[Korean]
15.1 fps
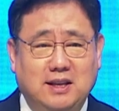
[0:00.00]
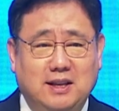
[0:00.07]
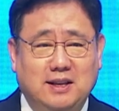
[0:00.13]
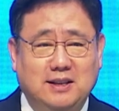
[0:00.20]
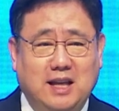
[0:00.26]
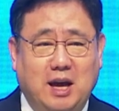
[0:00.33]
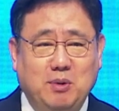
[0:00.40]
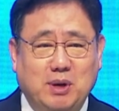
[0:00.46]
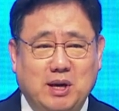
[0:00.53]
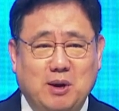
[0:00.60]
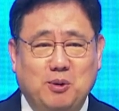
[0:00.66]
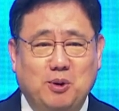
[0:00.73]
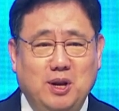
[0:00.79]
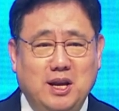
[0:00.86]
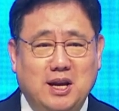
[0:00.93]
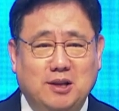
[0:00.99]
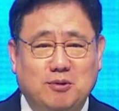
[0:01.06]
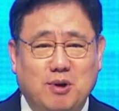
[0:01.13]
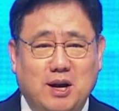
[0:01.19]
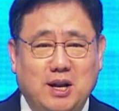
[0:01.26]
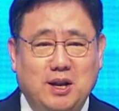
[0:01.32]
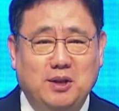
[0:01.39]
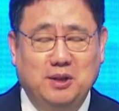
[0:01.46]
다윗과 골리앗과
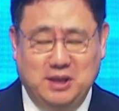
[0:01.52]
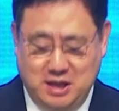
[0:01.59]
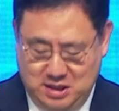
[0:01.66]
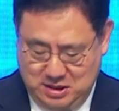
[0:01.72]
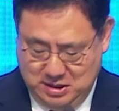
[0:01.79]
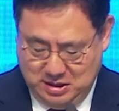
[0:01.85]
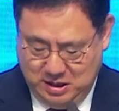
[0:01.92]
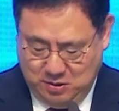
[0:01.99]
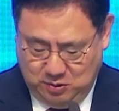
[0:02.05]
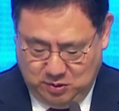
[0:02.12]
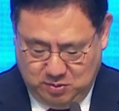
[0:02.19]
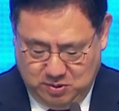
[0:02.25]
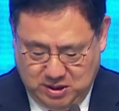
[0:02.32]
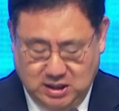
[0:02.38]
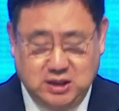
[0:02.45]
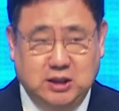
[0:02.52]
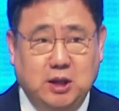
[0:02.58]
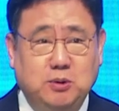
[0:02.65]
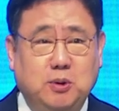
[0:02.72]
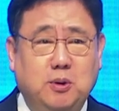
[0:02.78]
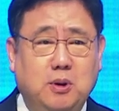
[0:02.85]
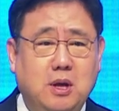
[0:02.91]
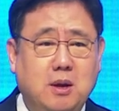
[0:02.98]
관련된 내용입니다.
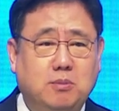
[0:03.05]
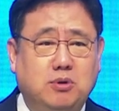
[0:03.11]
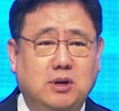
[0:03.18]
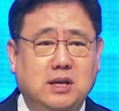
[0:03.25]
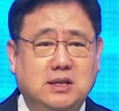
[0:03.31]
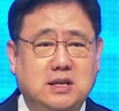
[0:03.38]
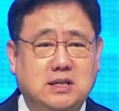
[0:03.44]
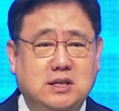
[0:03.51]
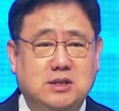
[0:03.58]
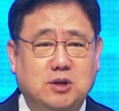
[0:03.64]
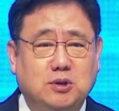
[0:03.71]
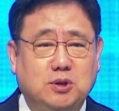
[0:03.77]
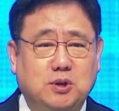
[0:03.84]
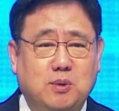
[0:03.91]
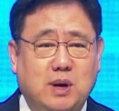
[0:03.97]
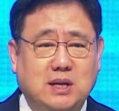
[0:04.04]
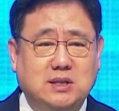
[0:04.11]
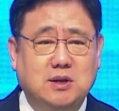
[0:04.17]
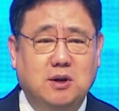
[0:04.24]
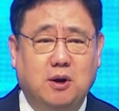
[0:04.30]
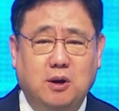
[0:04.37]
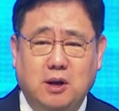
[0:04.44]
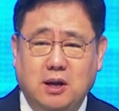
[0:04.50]
이때도 블레셋이
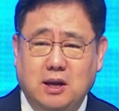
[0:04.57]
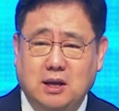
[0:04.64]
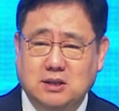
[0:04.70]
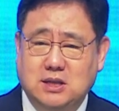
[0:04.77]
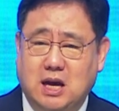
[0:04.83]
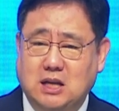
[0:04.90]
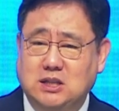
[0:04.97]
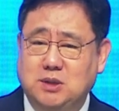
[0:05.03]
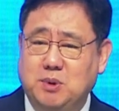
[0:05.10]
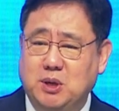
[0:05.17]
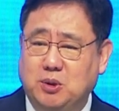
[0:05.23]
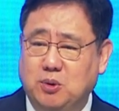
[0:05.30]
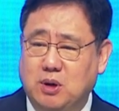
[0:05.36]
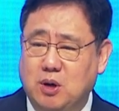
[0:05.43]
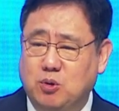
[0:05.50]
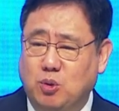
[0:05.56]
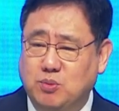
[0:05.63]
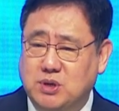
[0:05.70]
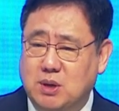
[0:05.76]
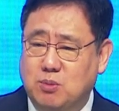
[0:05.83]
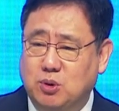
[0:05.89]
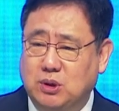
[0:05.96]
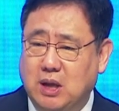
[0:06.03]
쳐들어와서 40일 동안
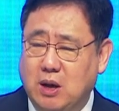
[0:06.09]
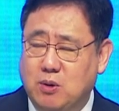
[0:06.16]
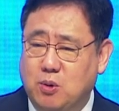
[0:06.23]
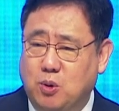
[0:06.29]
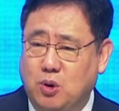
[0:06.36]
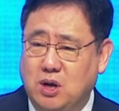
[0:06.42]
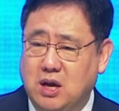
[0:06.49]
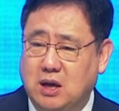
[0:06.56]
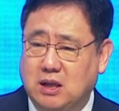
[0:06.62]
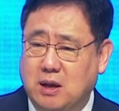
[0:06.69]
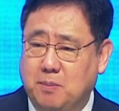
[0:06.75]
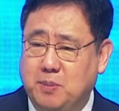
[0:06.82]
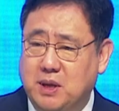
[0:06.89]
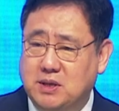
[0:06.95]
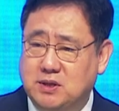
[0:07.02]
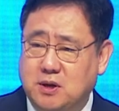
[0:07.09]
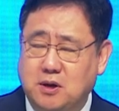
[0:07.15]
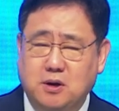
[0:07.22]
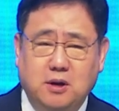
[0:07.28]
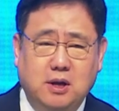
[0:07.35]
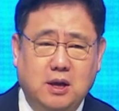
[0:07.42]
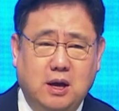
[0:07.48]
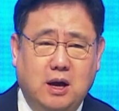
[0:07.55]
꼼짝 못하고 골리앗 앞에서
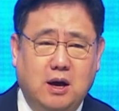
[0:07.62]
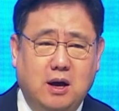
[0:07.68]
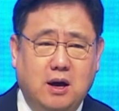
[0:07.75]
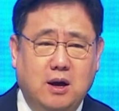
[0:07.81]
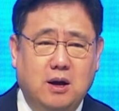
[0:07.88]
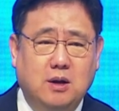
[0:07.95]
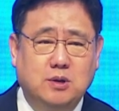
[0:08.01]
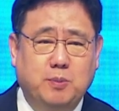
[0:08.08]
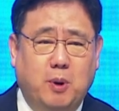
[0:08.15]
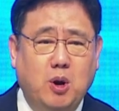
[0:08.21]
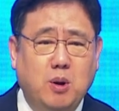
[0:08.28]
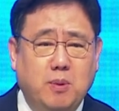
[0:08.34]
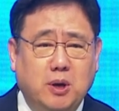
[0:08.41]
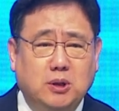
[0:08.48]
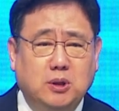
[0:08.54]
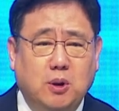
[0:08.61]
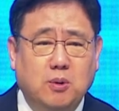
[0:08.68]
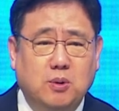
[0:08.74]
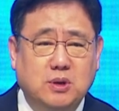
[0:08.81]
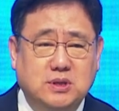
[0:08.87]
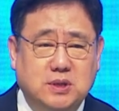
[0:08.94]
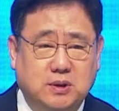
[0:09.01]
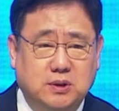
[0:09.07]
어, 벌벌 떨고
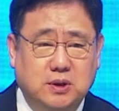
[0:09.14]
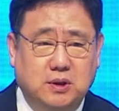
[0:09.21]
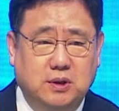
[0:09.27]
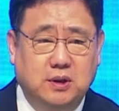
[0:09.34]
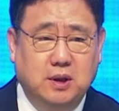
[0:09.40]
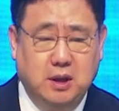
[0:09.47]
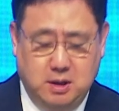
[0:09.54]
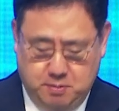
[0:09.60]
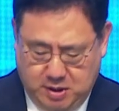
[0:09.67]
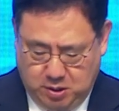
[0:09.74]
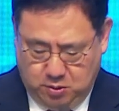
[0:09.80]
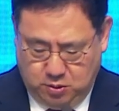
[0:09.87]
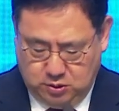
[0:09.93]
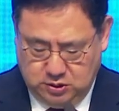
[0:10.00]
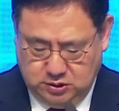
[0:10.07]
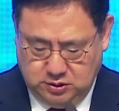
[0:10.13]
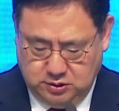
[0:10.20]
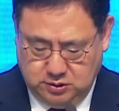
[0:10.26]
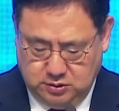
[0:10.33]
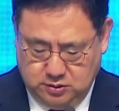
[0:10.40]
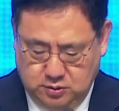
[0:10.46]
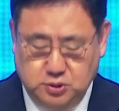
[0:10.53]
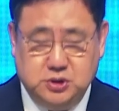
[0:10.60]
있었던 바로
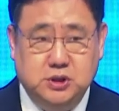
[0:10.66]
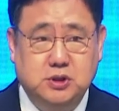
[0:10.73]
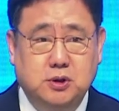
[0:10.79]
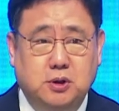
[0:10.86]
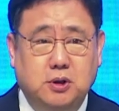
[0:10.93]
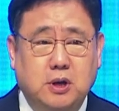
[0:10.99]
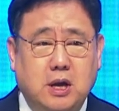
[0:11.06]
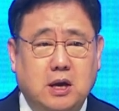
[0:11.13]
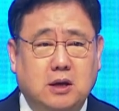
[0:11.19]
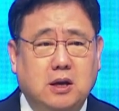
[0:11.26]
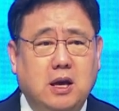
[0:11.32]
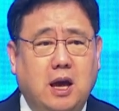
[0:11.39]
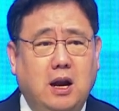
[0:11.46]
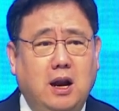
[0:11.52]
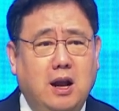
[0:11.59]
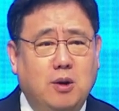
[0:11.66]
그 곳이죠. 그 엘라